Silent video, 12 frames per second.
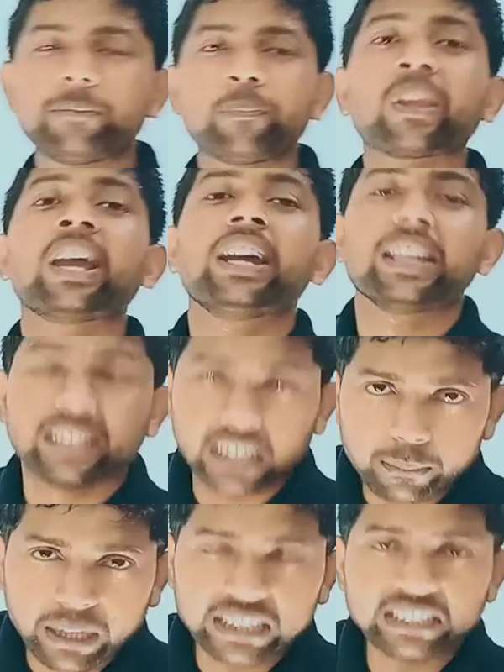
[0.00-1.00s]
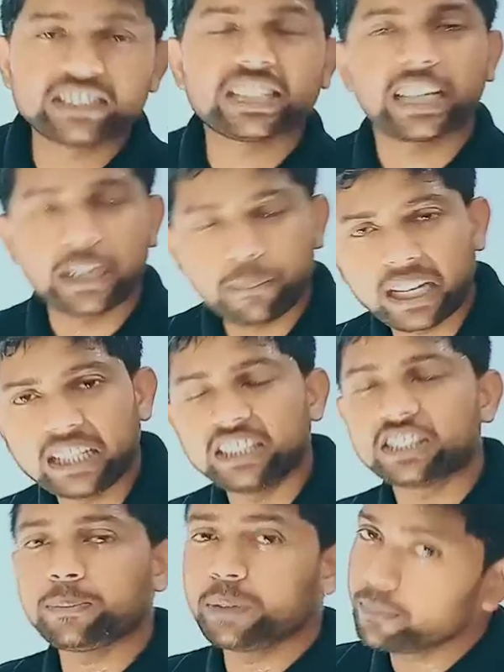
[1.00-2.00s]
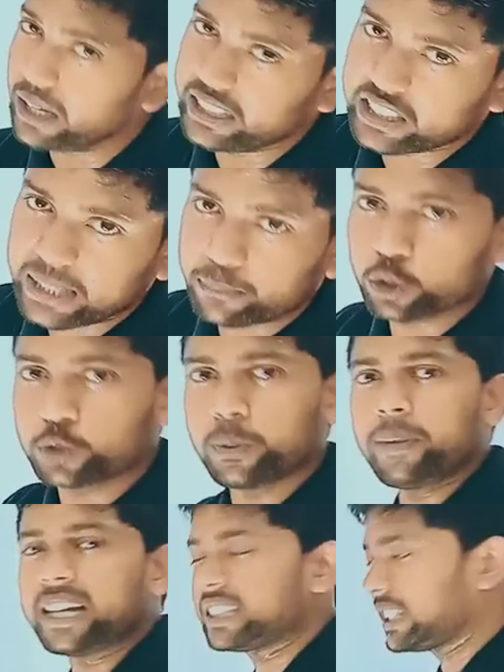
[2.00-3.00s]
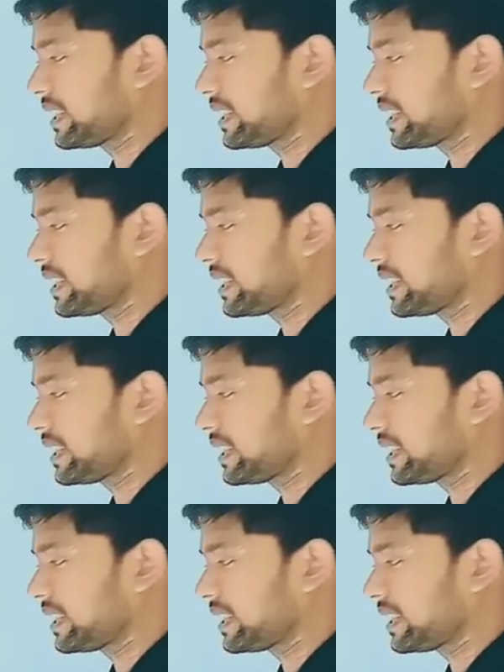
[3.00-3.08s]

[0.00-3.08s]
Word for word: हैं यन मान लीजिए ए मान लीजिए बी मान लीजिए आप कुछ भी मान